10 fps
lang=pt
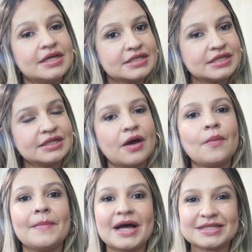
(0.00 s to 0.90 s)
Se
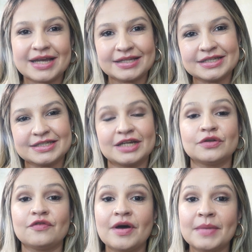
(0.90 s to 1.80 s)
não, basta cadastrar
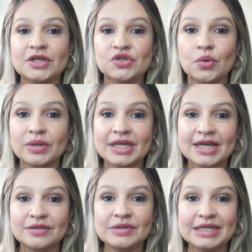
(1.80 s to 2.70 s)
novamente ou
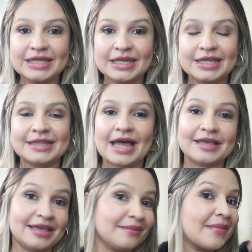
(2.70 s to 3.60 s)
clicar no link que está
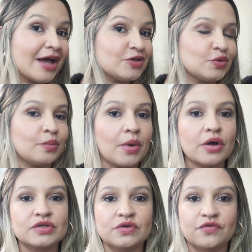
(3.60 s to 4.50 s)
aqui embaixo no
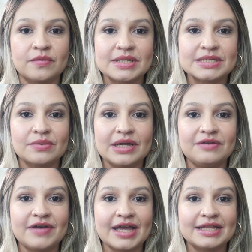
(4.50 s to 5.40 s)
box de informação que
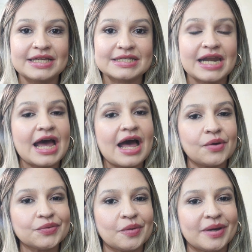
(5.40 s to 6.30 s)
ele vai cadastrar
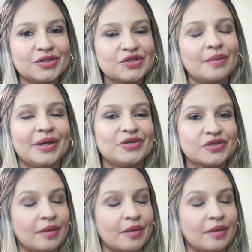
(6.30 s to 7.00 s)
automaticamente,